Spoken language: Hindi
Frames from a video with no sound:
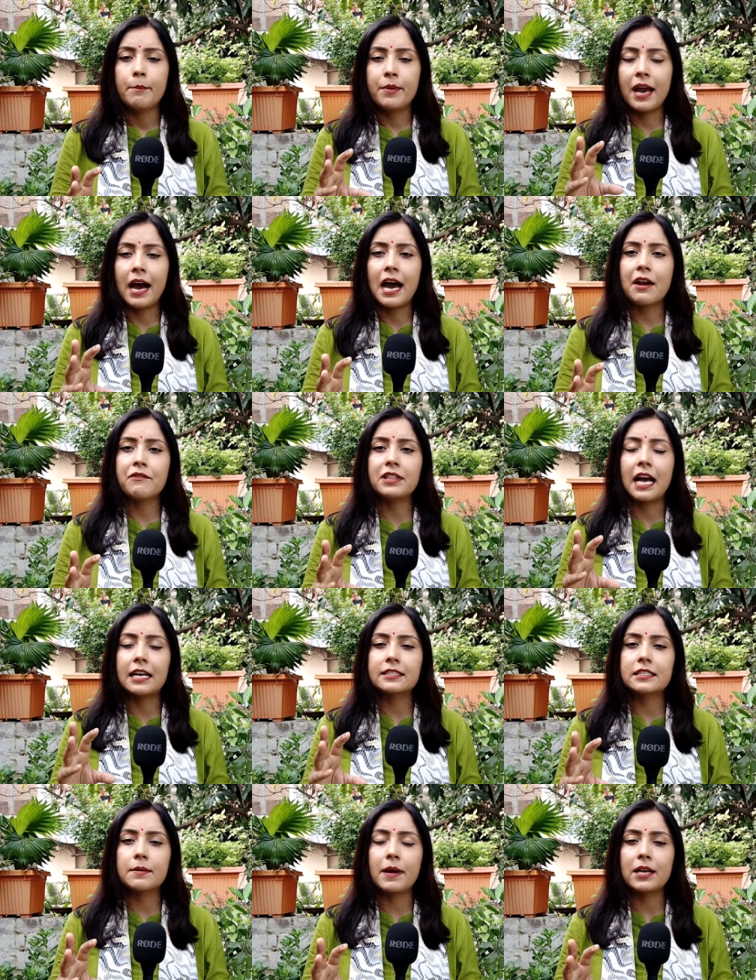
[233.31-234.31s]
बिहार
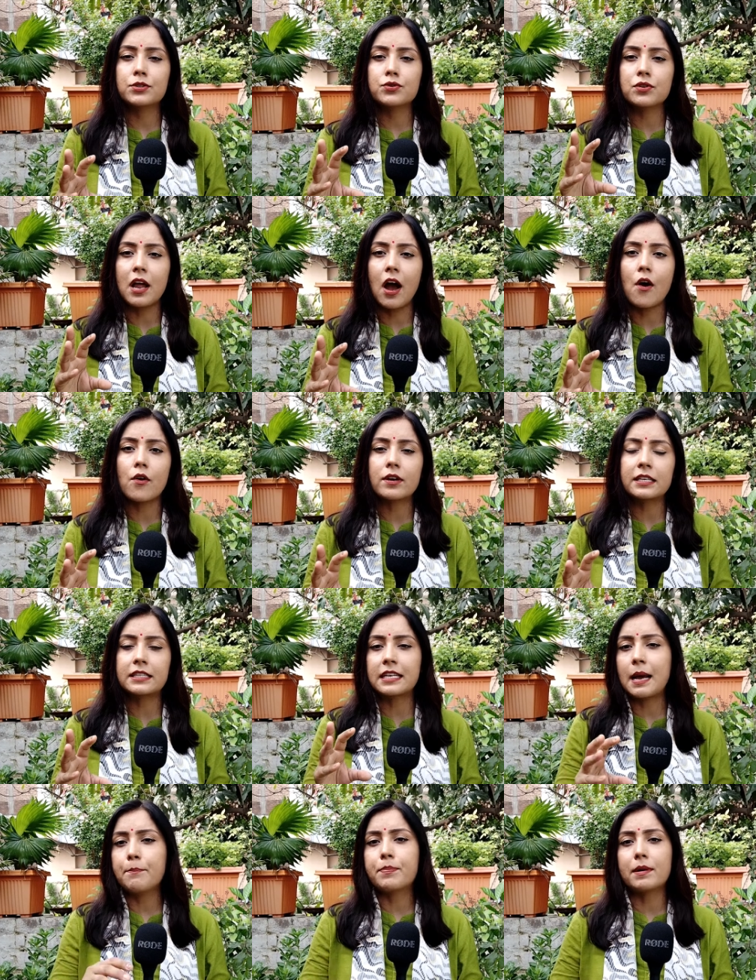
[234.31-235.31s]
विधानसभा चुनाव
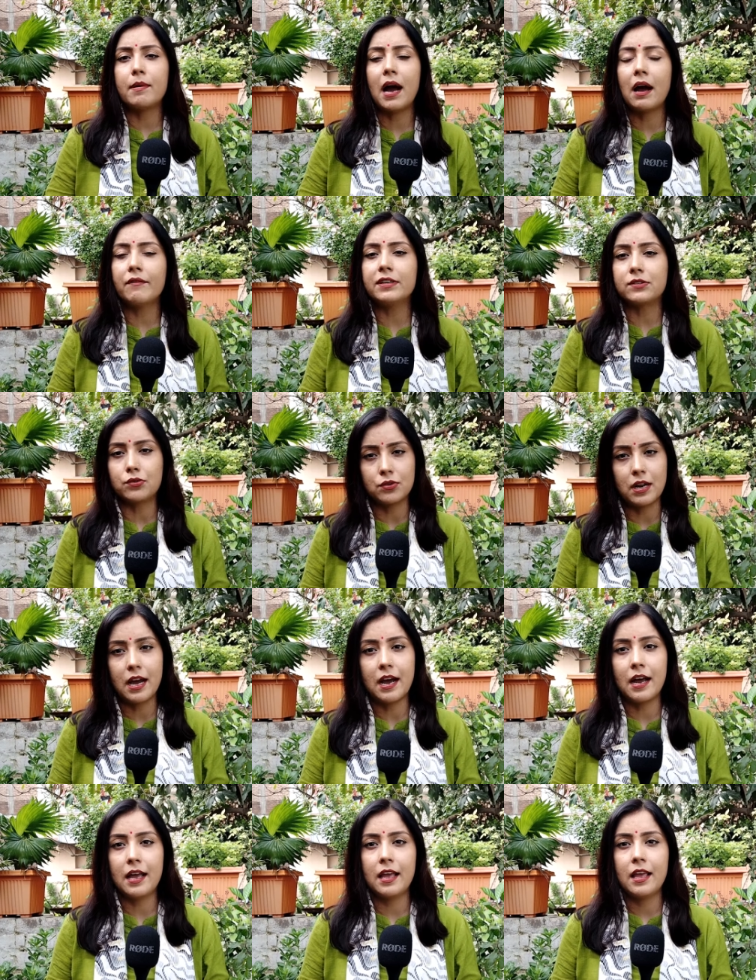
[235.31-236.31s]
कितना प्रभावित हो
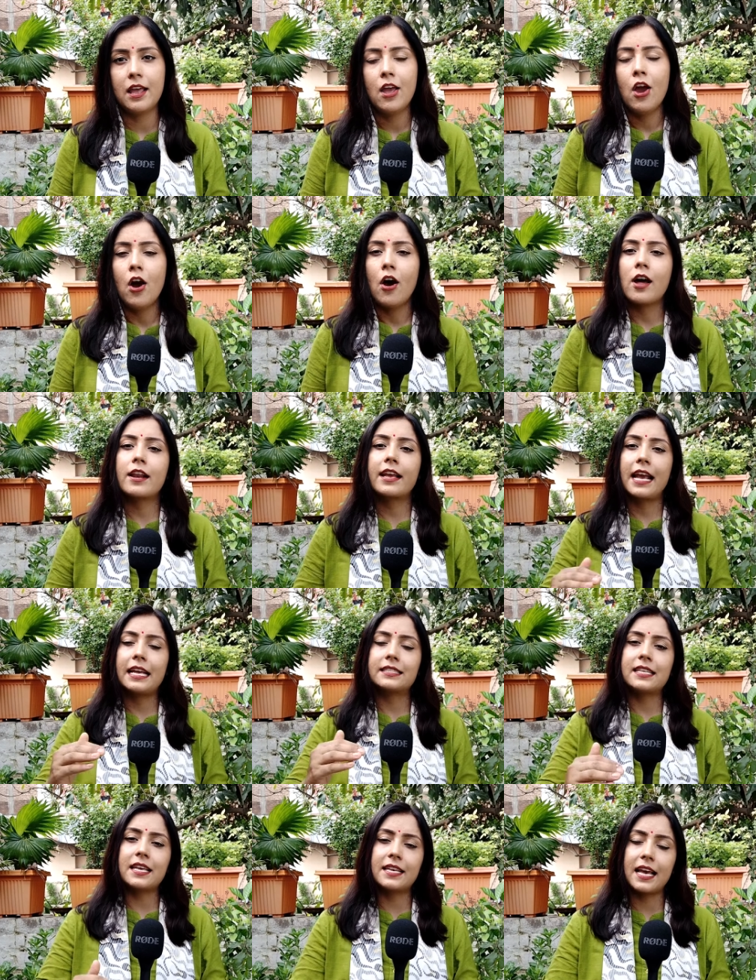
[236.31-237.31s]
रहा है और
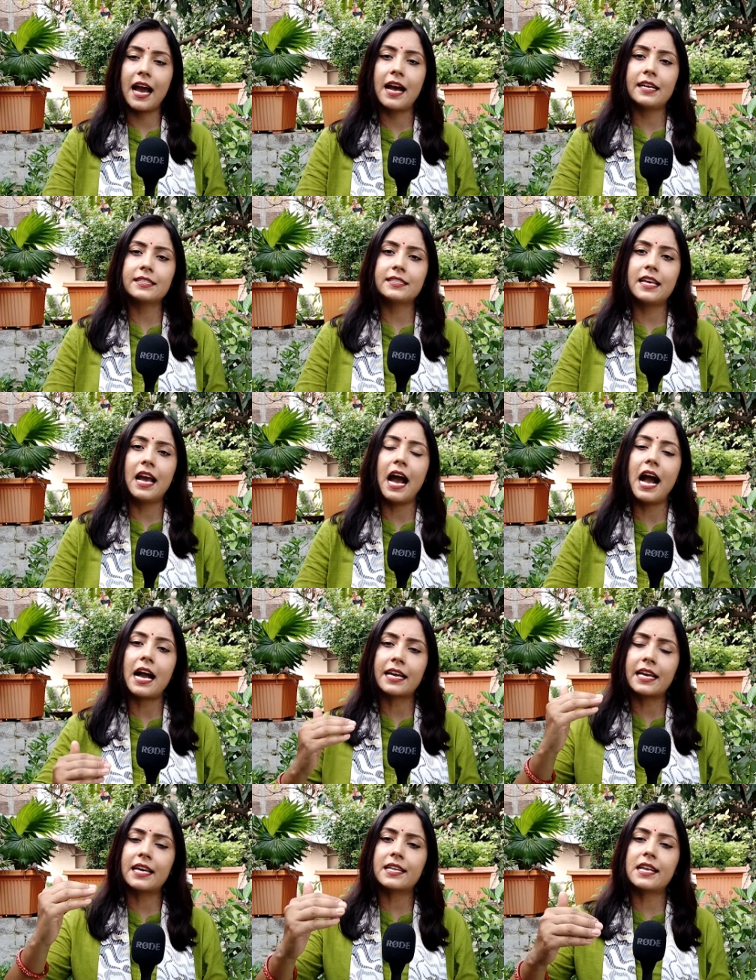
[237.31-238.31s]
कैसे यहाँ से
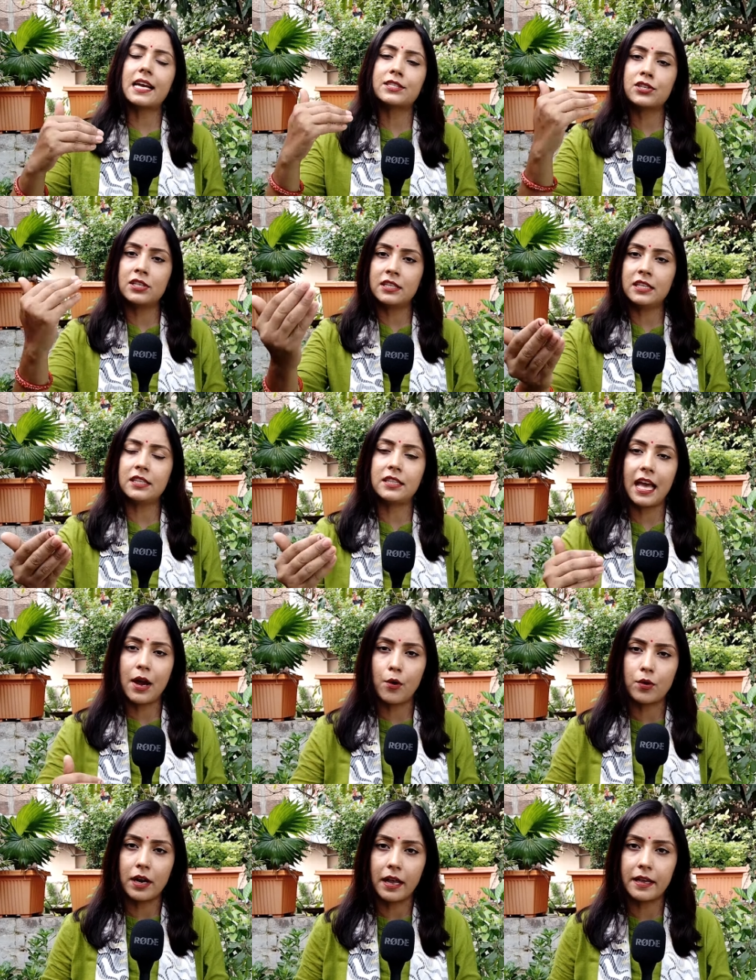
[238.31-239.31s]
आगे की राजनीति तय
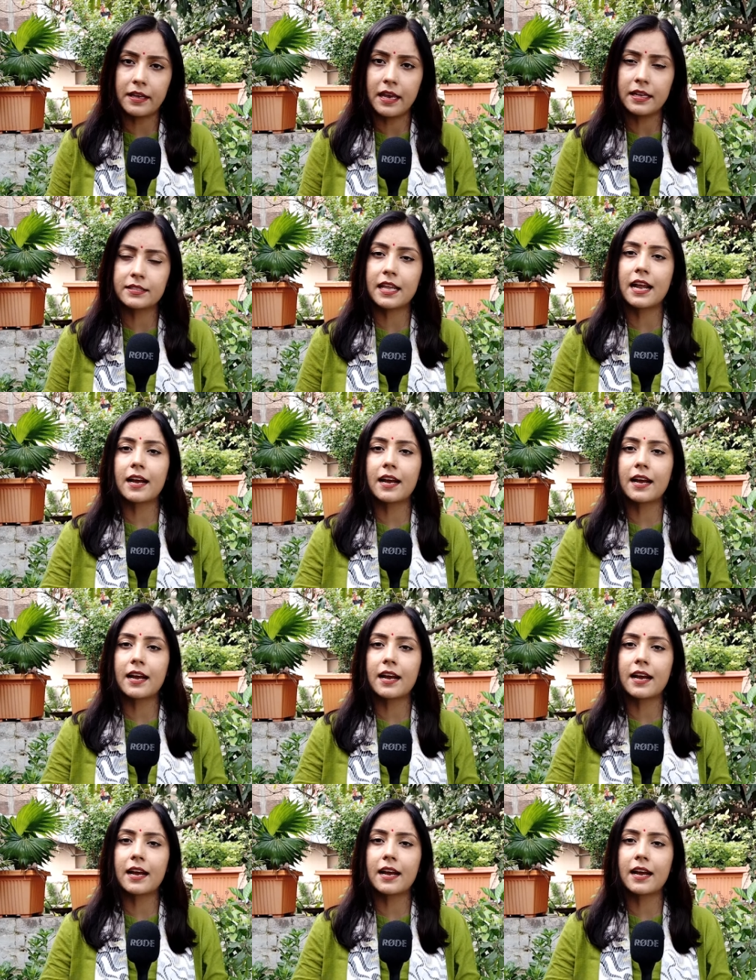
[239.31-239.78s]
हो रही है